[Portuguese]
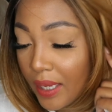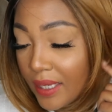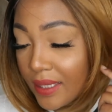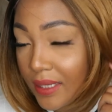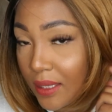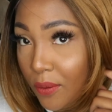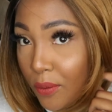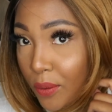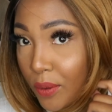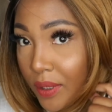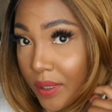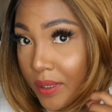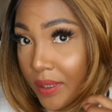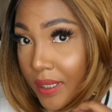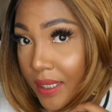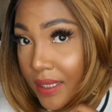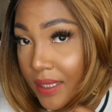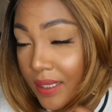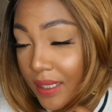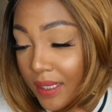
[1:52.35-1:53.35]
essa
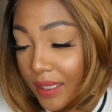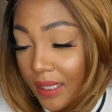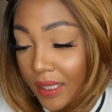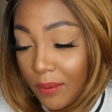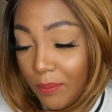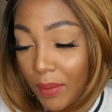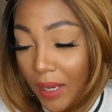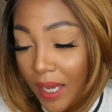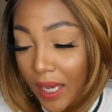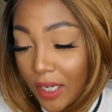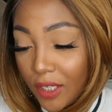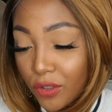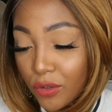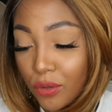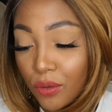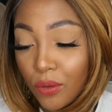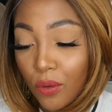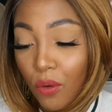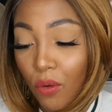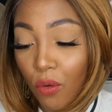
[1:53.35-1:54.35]
cor castanha
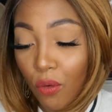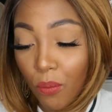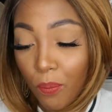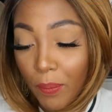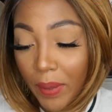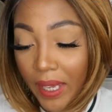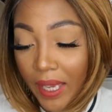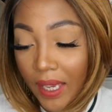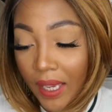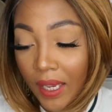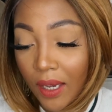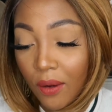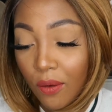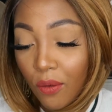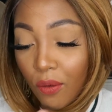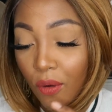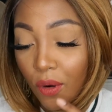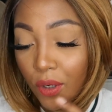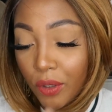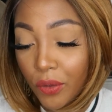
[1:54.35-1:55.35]
embaixo, um B,
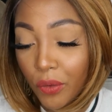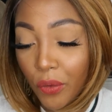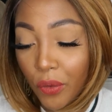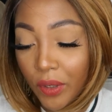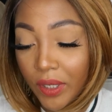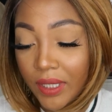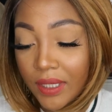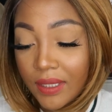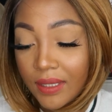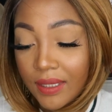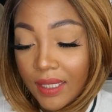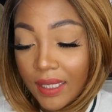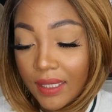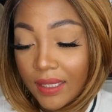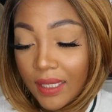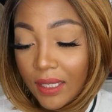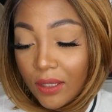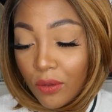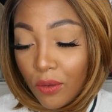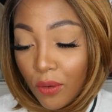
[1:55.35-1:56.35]
cor 2,
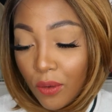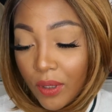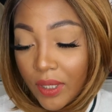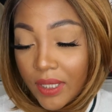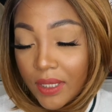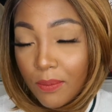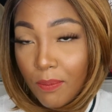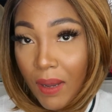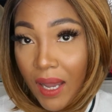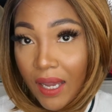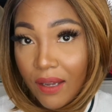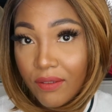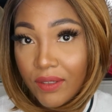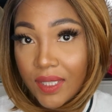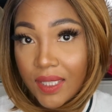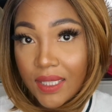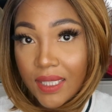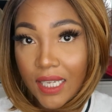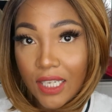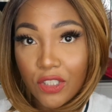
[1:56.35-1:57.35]
TT2 barra
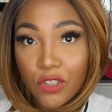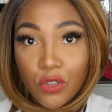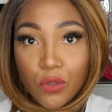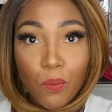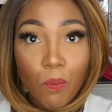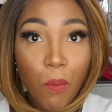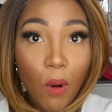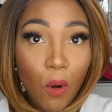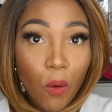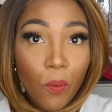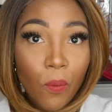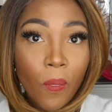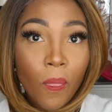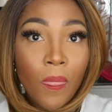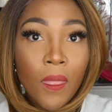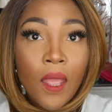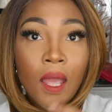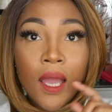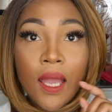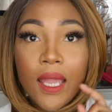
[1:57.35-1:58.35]
27. Bom,
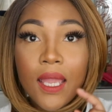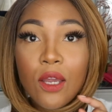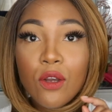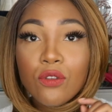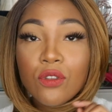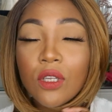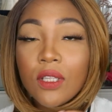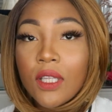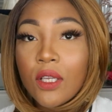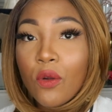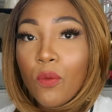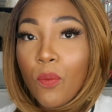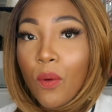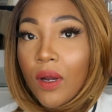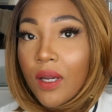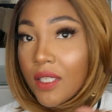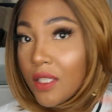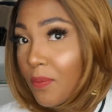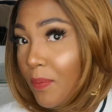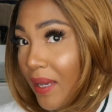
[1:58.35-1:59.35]
eu só tenho
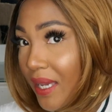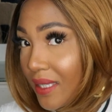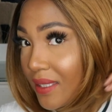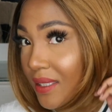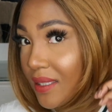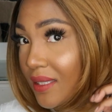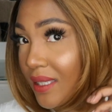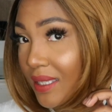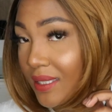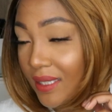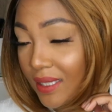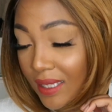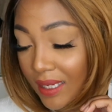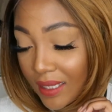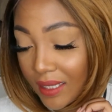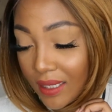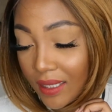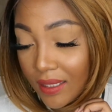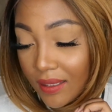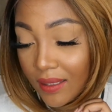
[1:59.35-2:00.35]
poucas peças dessa
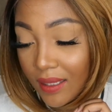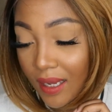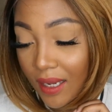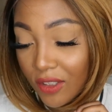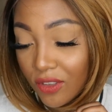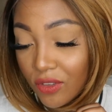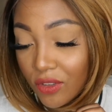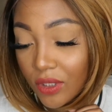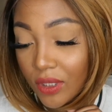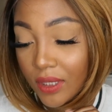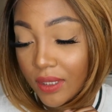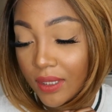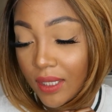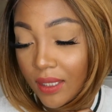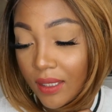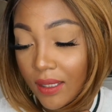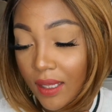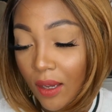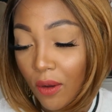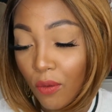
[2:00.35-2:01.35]
daqui, tá? De
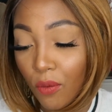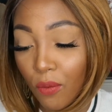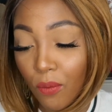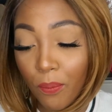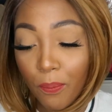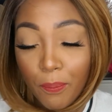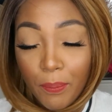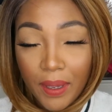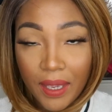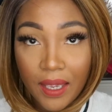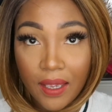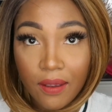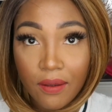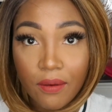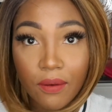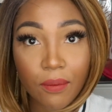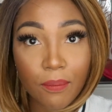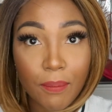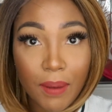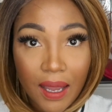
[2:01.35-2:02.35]
TT1
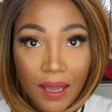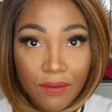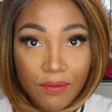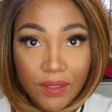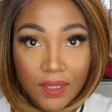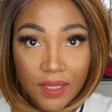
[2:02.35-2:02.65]
B barra